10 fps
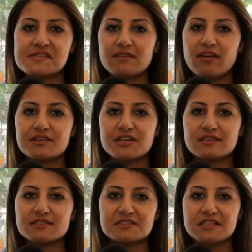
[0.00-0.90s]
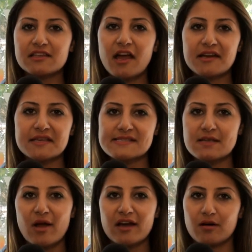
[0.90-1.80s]
TV ekranlarından
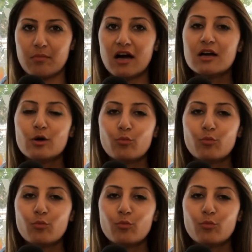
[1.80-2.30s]
herkese merhaba.